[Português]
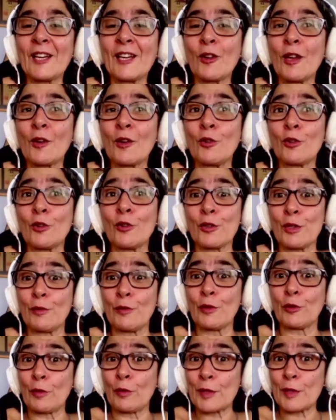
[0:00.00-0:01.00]
inclusive
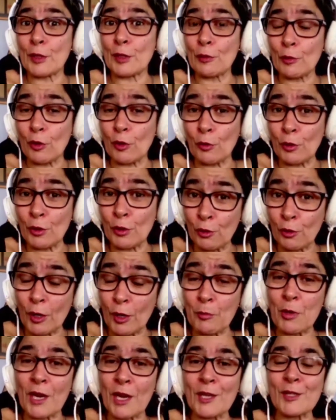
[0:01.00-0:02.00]
estou fazendo em, co em
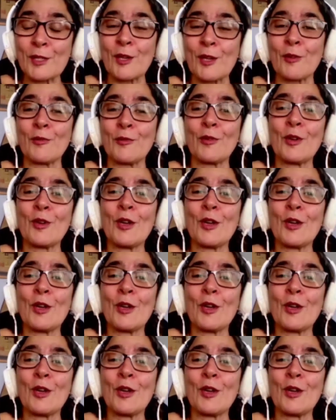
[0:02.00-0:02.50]
colaboração